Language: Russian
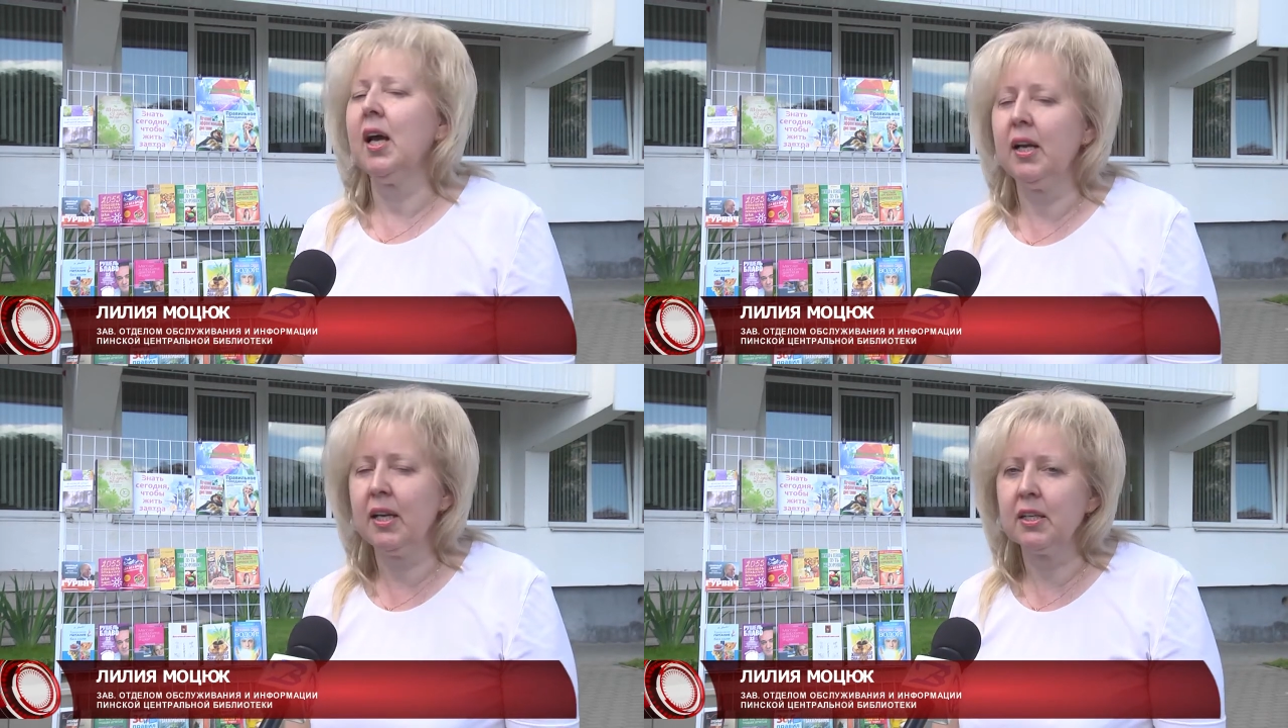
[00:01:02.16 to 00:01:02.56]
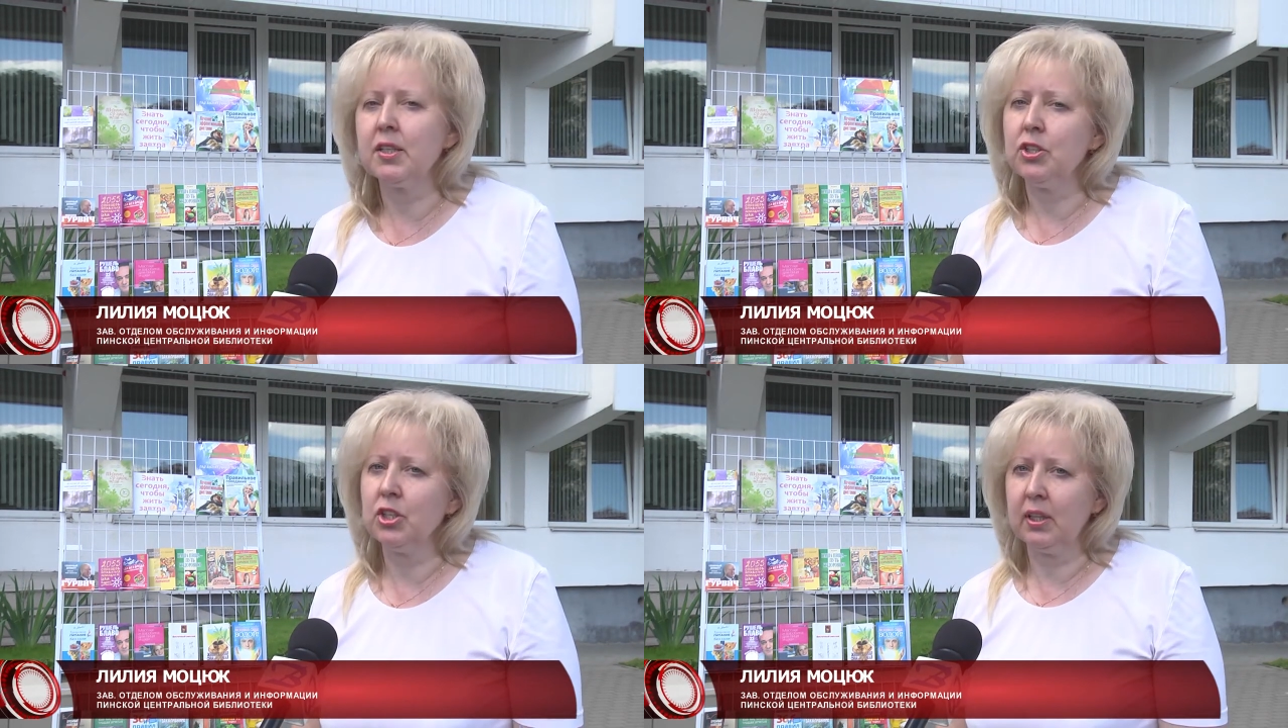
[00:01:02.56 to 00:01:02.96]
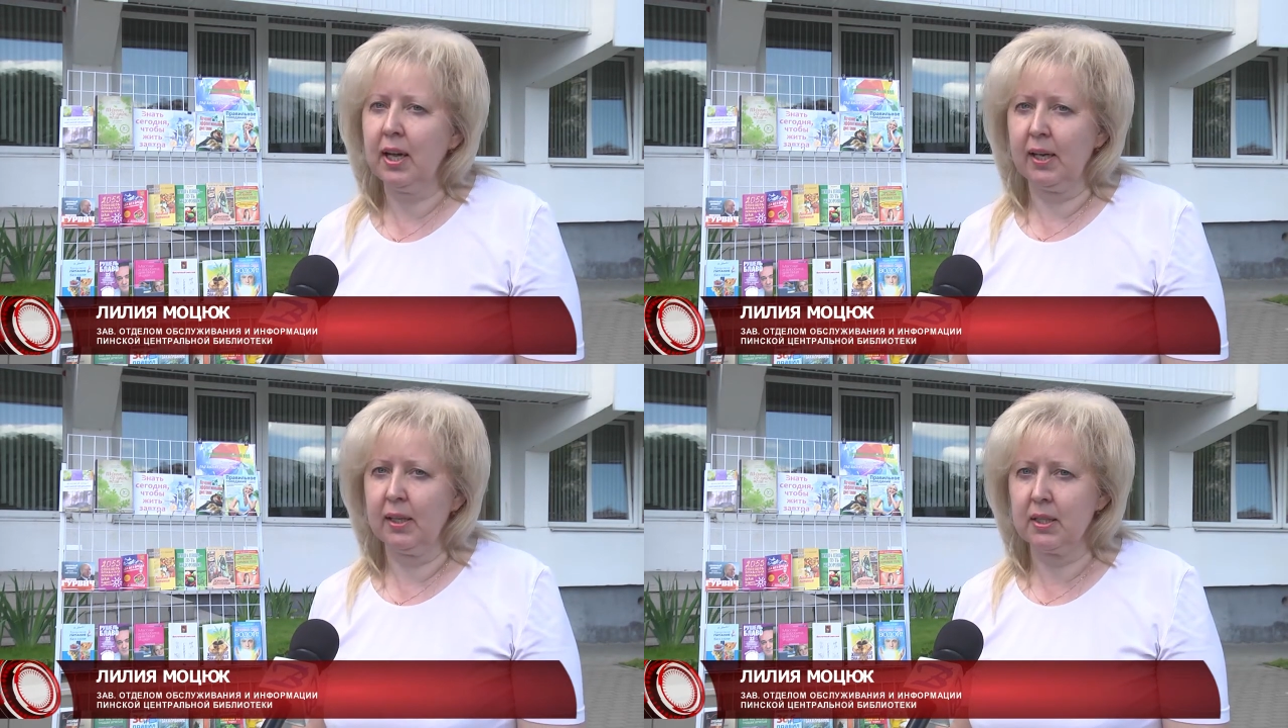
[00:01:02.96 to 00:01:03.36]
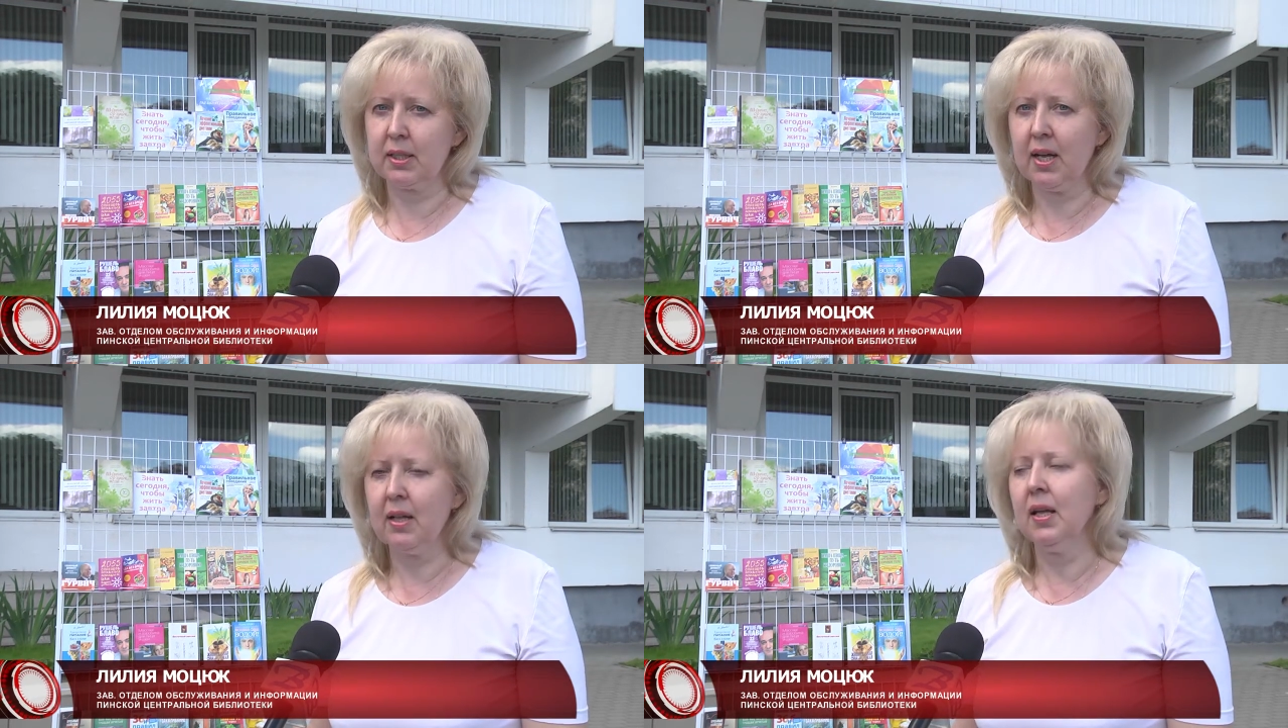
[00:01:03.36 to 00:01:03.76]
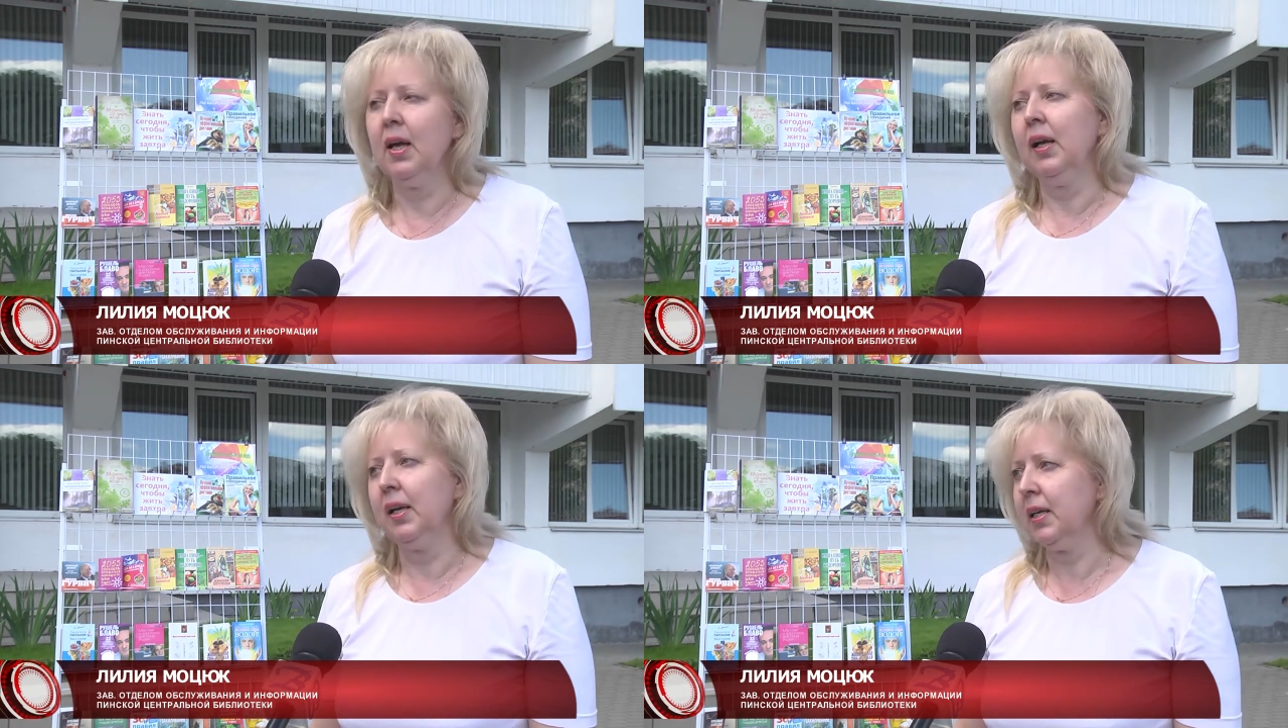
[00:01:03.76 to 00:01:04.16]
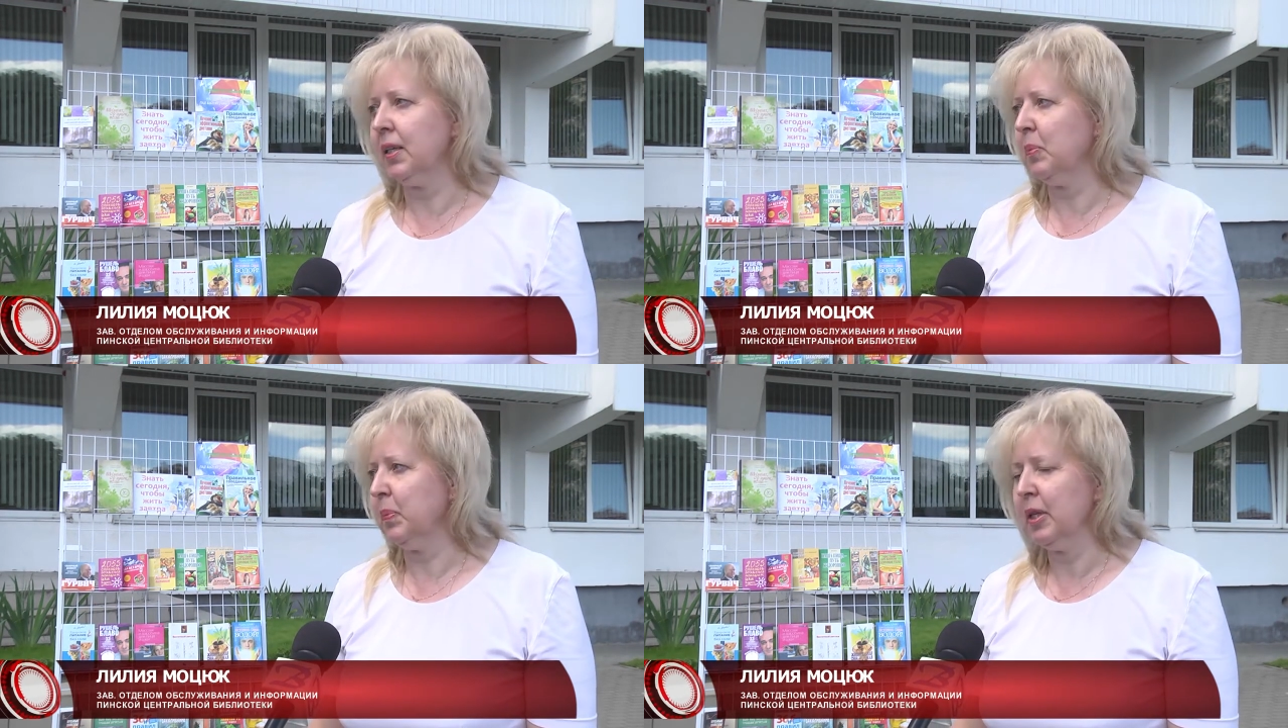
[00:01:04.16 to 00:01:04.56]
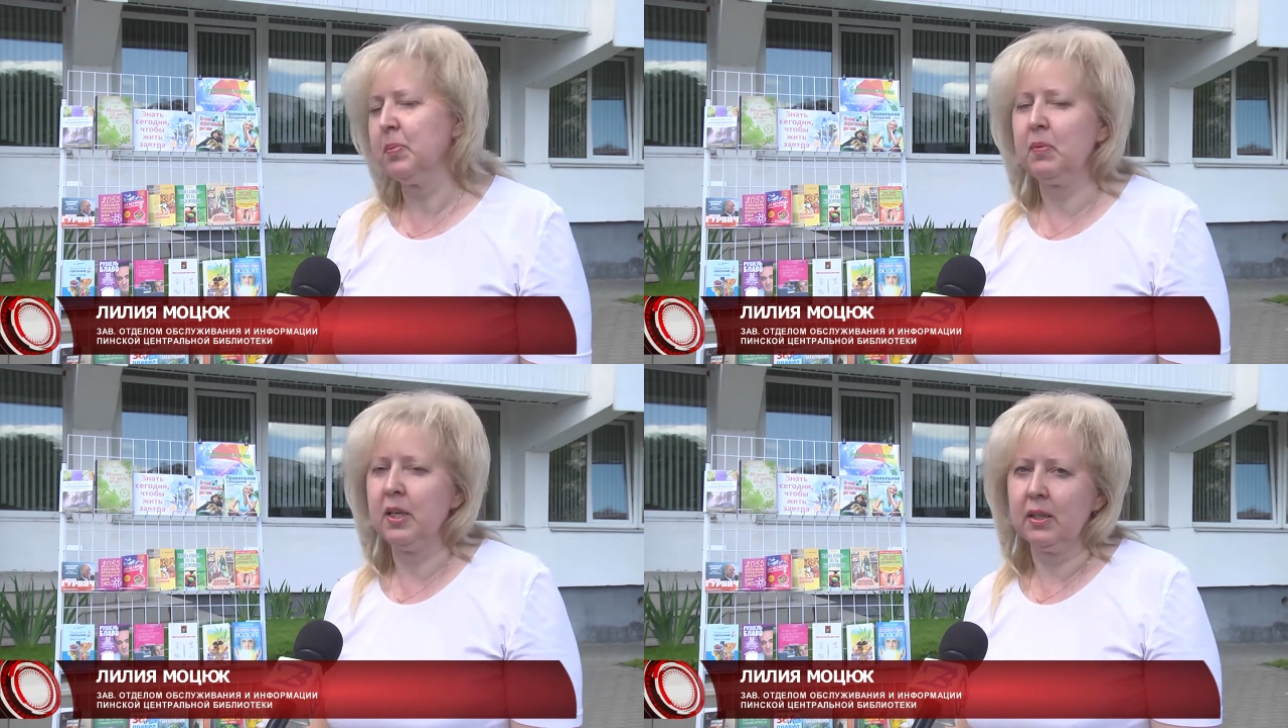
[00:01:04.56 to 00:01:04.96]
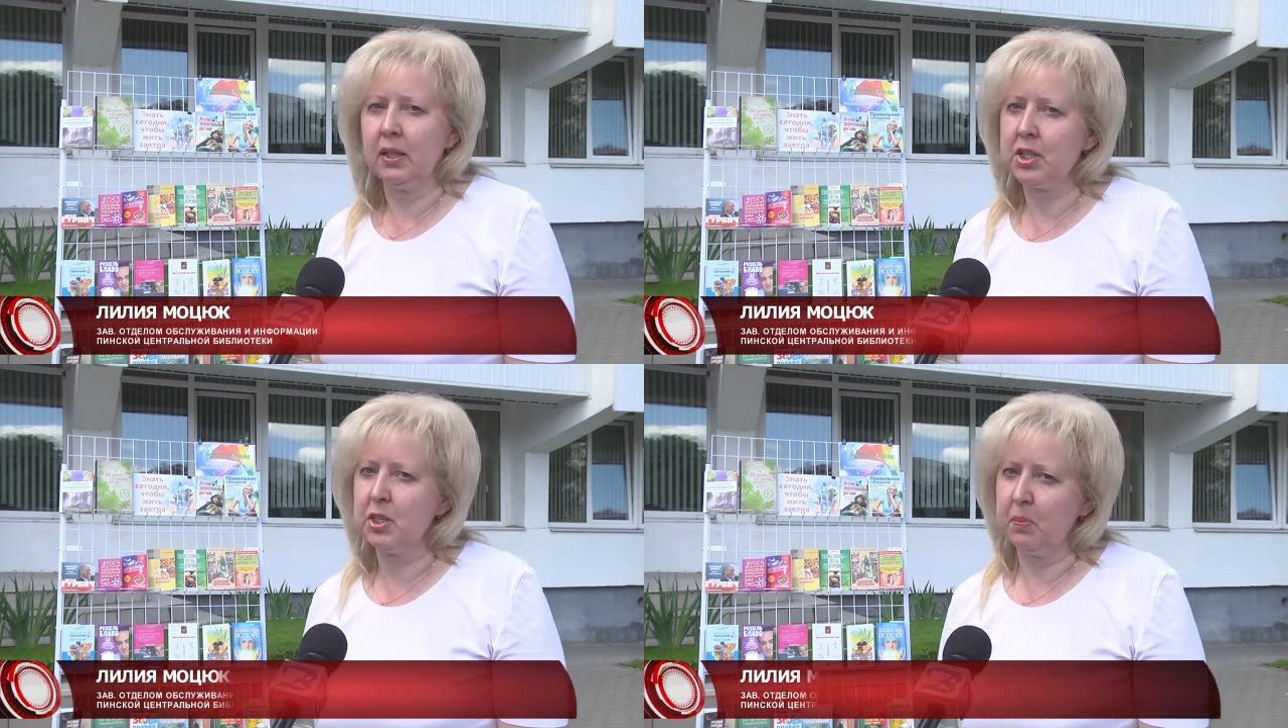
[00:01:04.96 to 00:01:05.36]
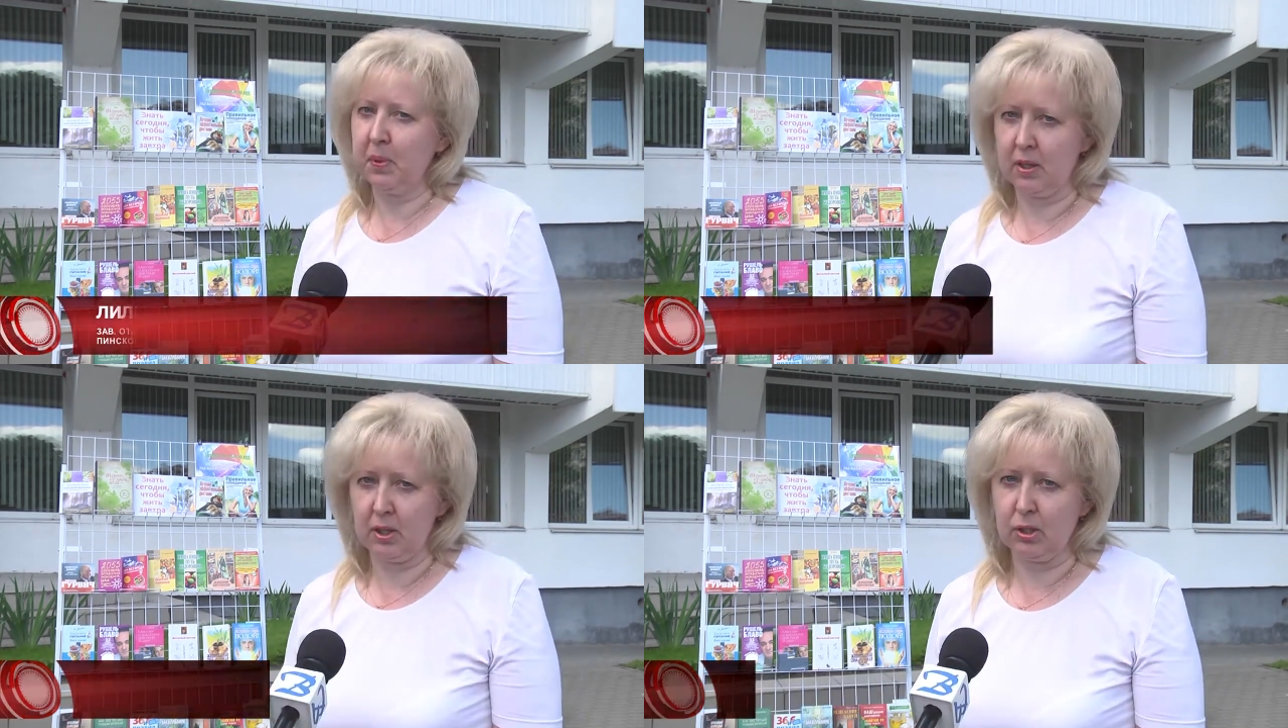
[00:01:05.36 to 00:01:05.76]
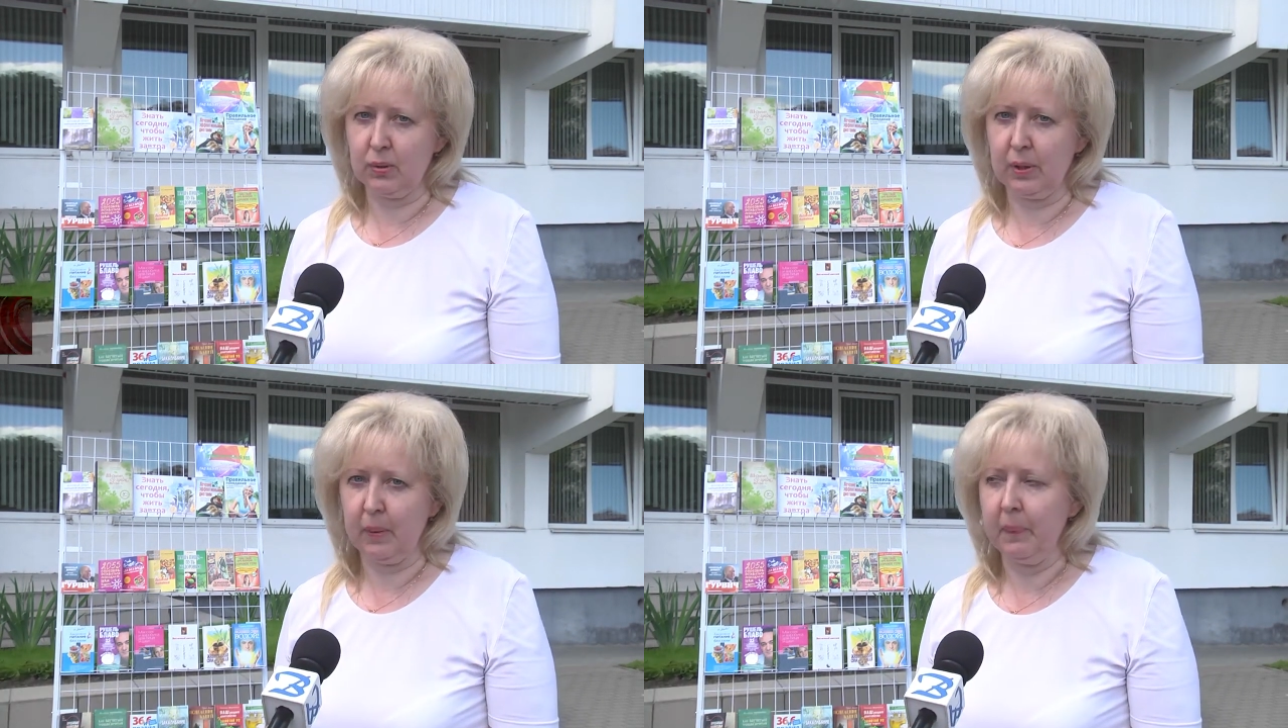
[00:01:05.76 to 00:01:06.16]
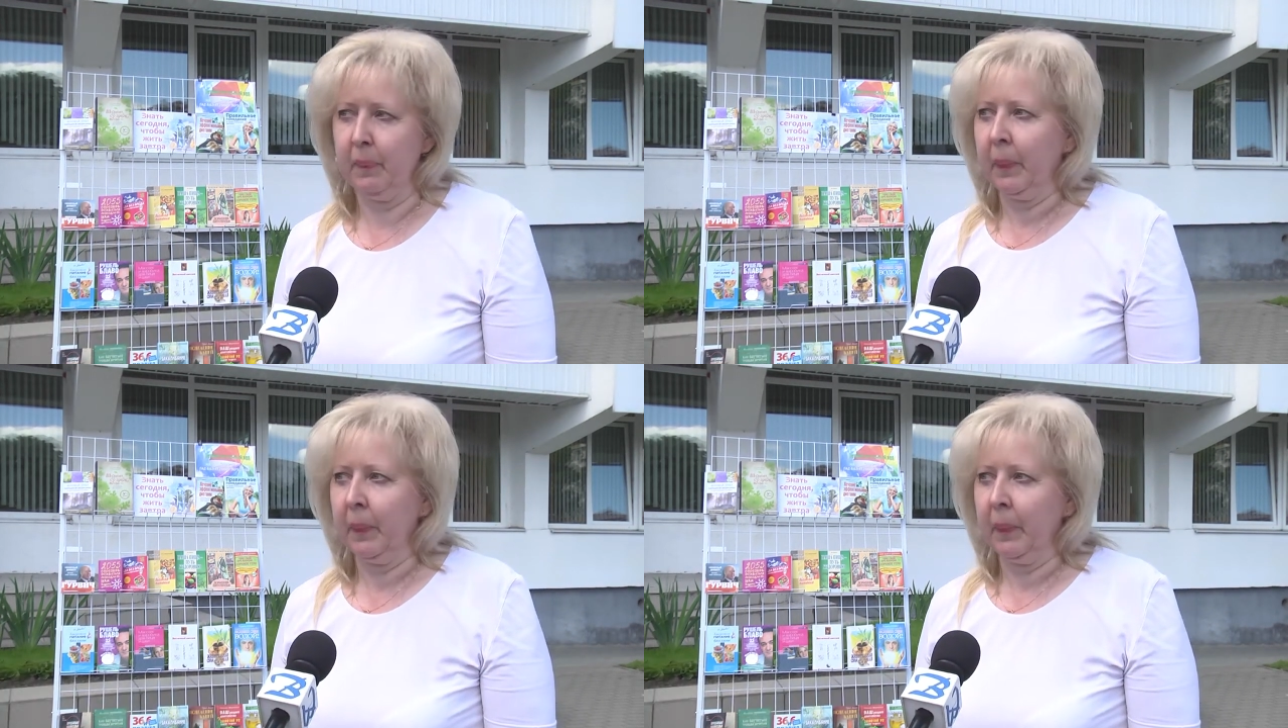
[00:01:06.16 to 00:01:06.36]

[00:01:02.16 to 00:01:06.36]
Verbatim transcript: летний читальный зал «Лето под библиотечным парасоном».